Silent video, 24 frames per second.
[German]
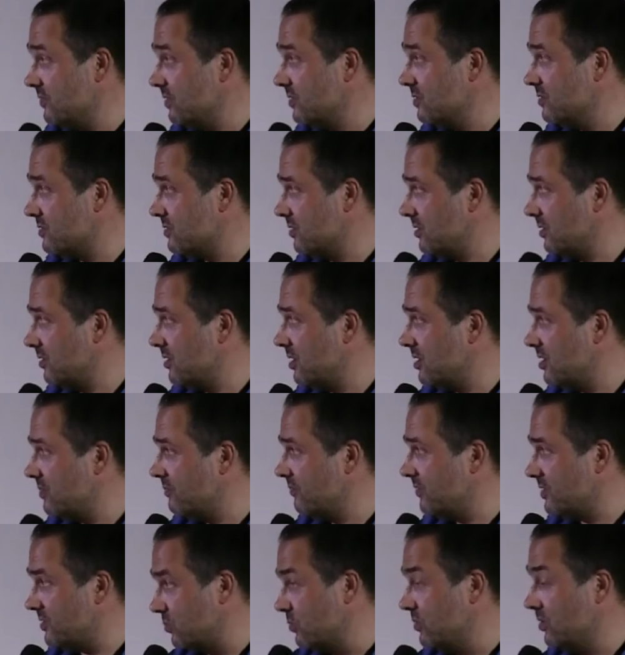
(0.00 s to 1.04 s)
Windows drin haben,
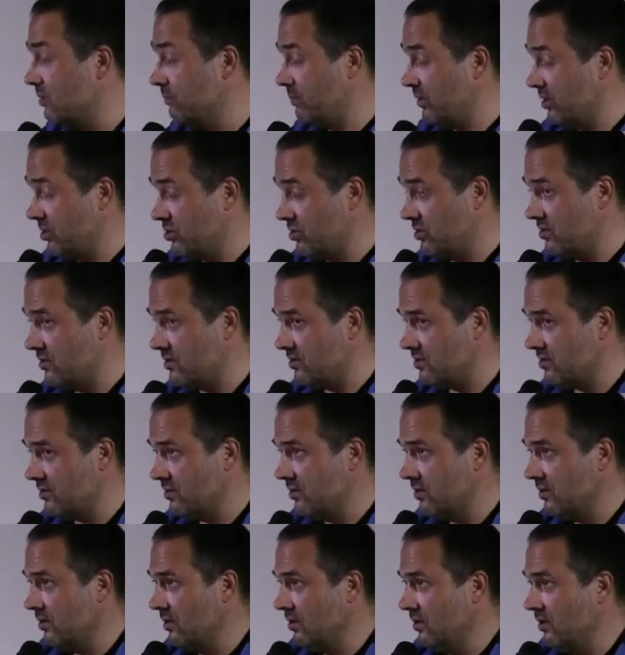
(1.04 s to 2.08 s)
was ungepatcht ist.
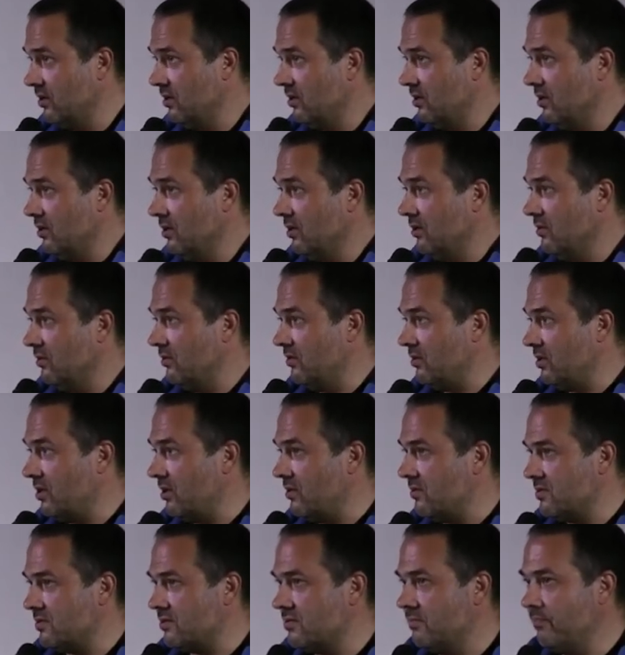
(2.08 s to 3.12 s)
Und
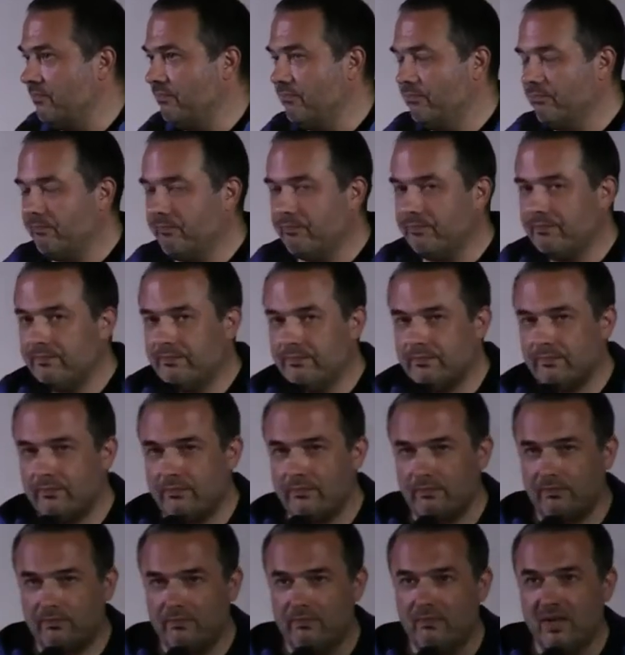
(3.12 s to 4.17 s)
daraus
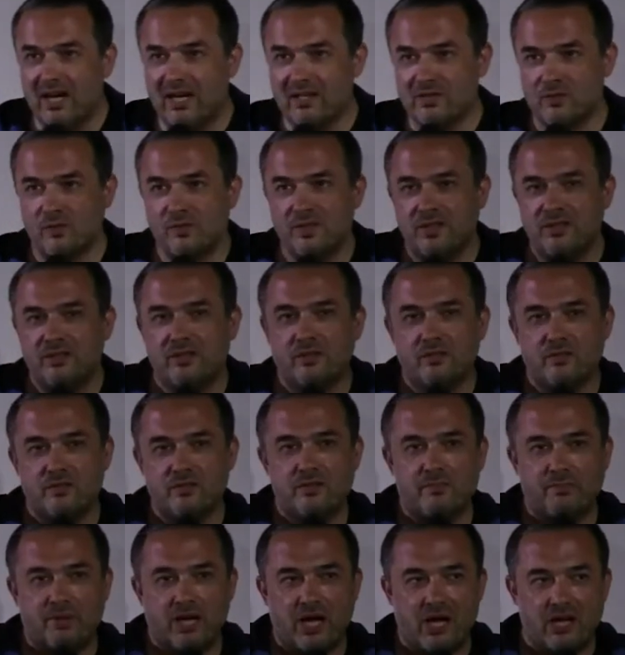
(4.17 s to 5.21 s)
resultierte natürlich
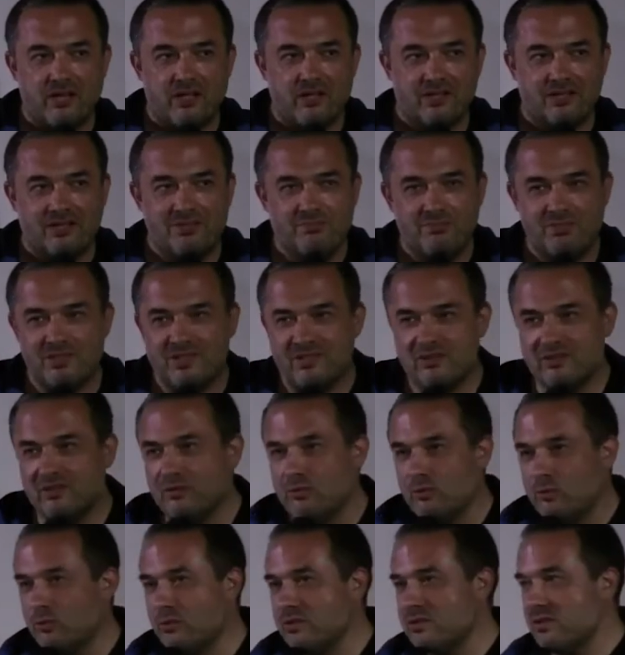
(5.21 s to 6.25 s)
eine Panik, die ein bisschen
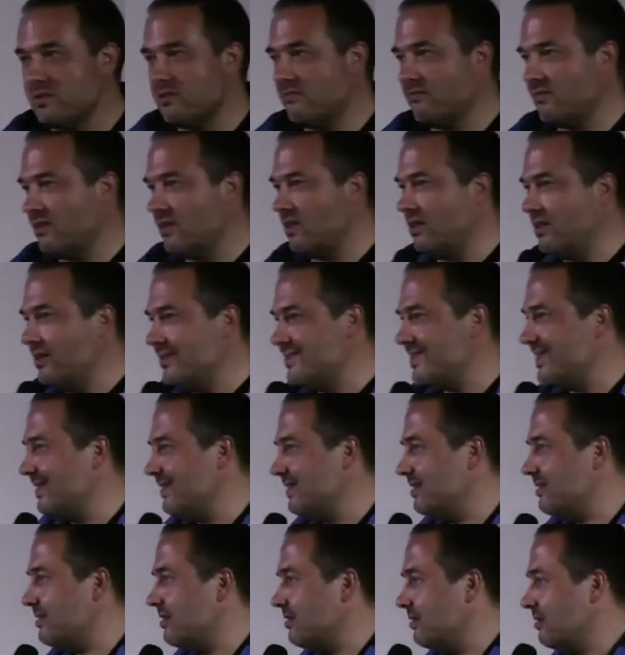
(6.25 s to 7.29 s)
größer war, als
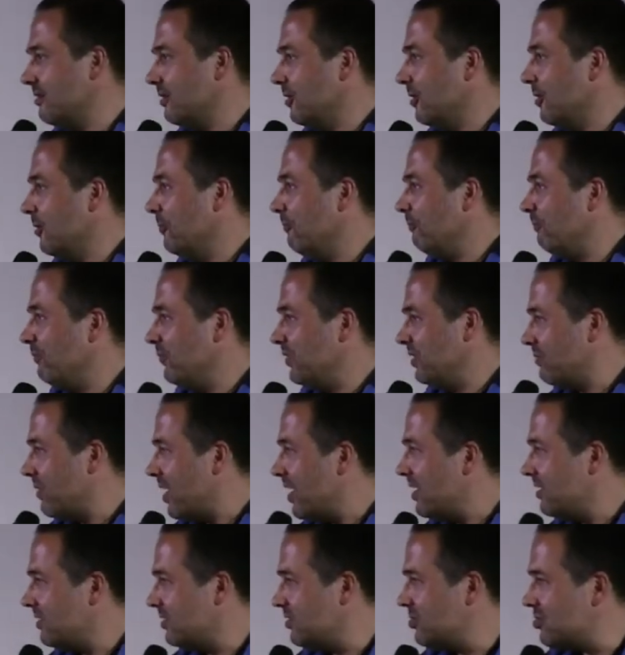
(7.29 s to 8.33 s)
eigentlich dem
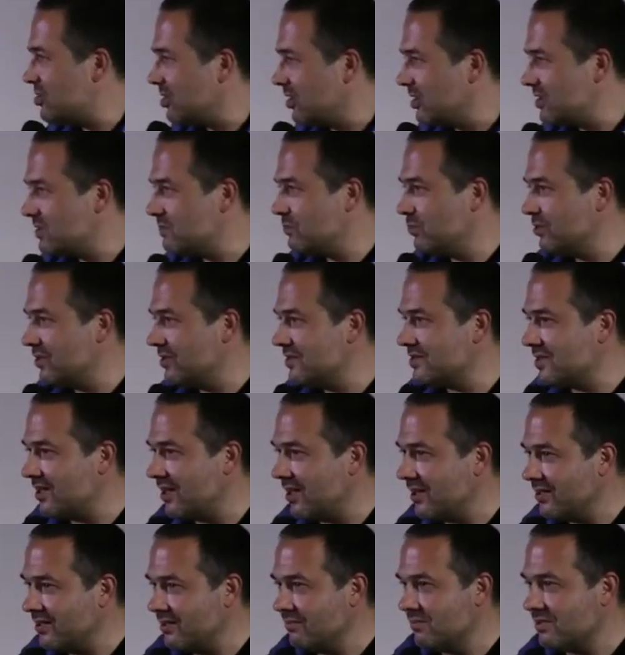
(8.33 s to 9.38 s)
eigentlichen Schadenspotenzial
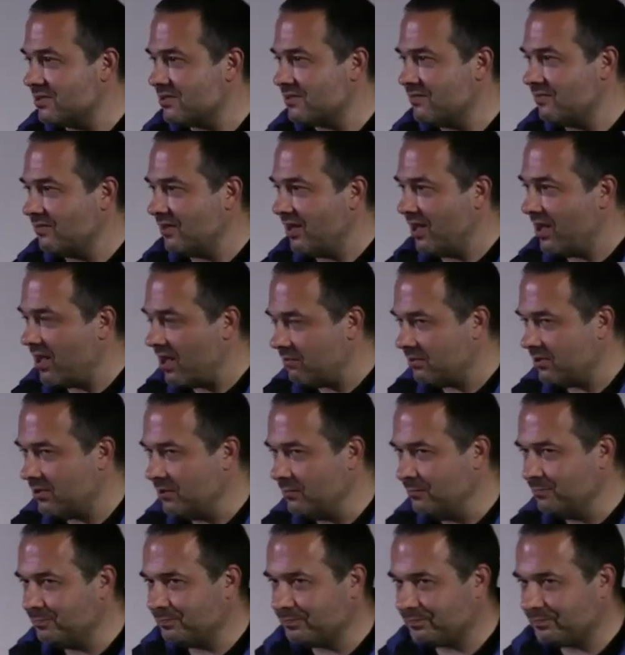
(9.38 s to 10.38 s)
angemessen war, aber